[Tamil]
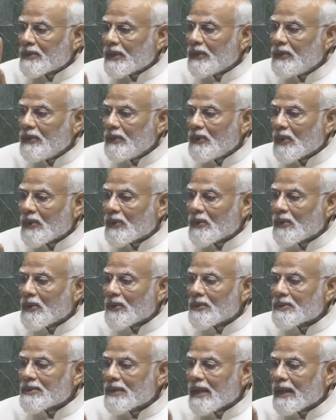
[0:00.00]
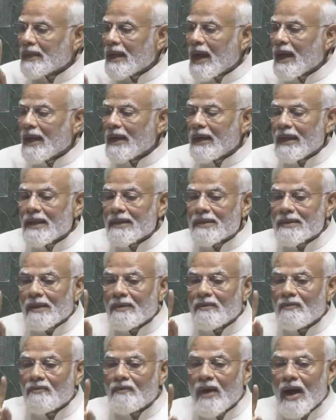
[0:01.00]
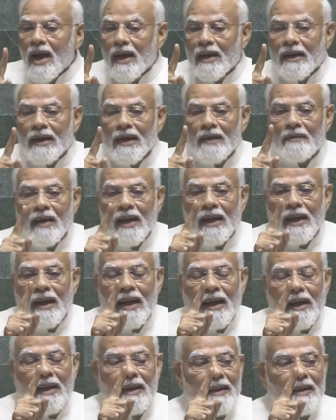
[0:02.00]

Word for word: வரவிருக்கும் நூற்றாண்டுகளை மெருகூட்ட செம்மையாக்க